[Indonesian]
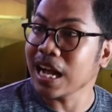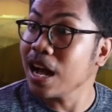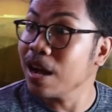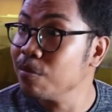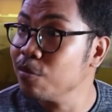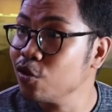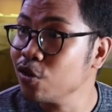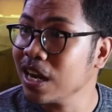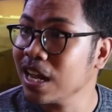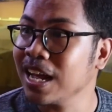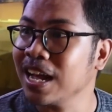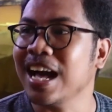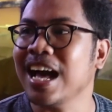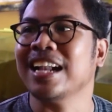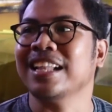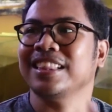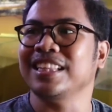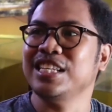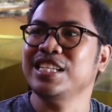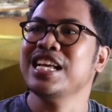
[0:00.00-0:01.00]
Kamulah
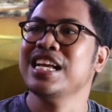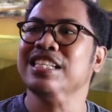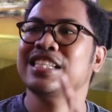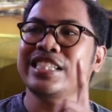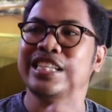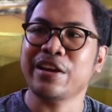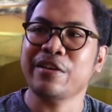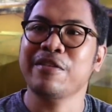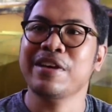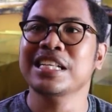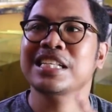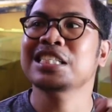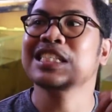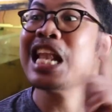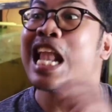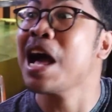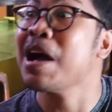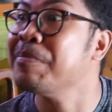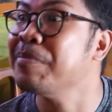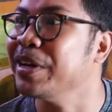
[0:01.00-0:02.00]
artinya cewek
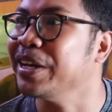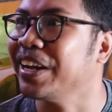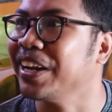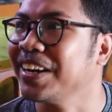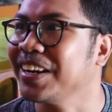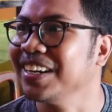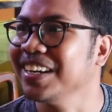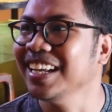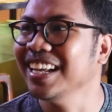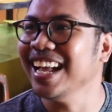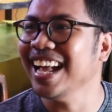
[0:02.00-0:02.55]
slaber.